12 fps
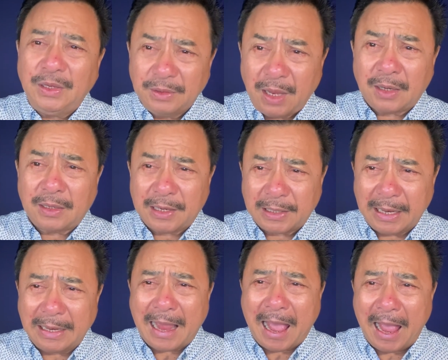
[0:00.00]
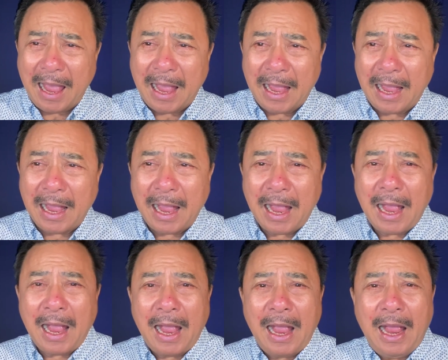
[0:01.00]
Thật là kỳ lạ.
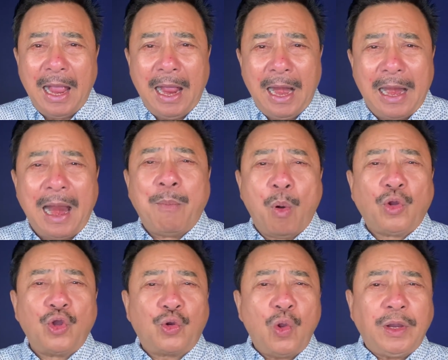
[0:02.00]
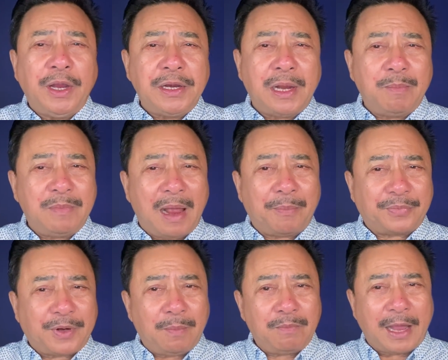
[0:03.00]
Là một người có kinh nghiệm làm
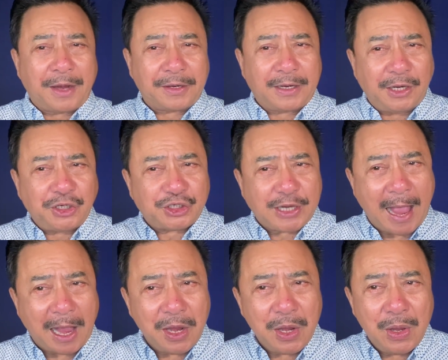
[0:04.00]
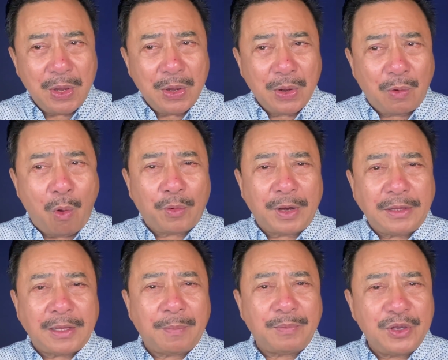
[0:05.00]
trong ngành khách sạn, con đã
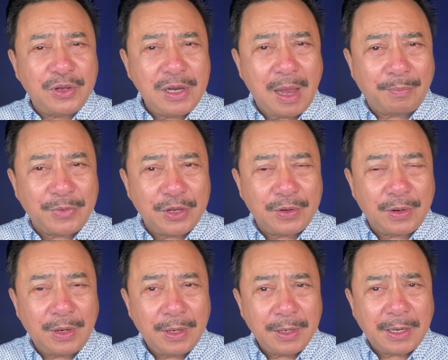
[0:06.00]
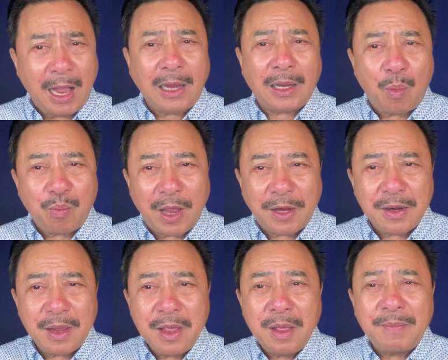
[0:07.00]
tìm dưới gầm giường, các ngóc ngách
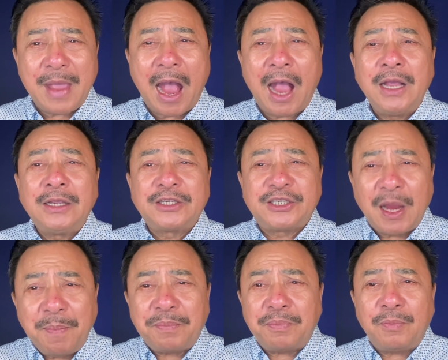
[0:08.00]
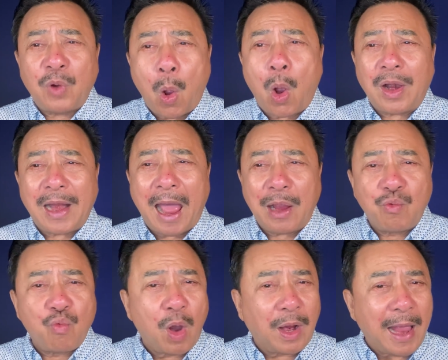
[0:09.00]
và xếp gọn lại
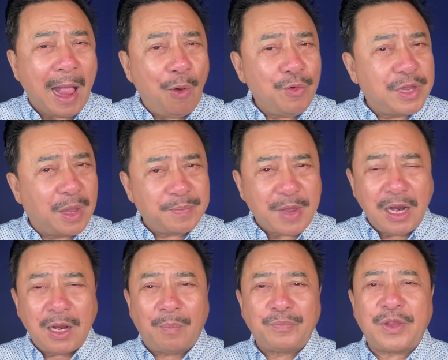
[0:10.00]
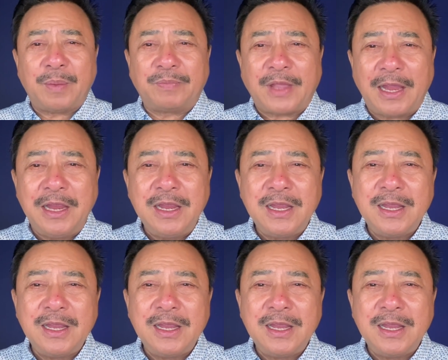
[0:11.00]
quần áo nhưng vẫn không tìm thấy.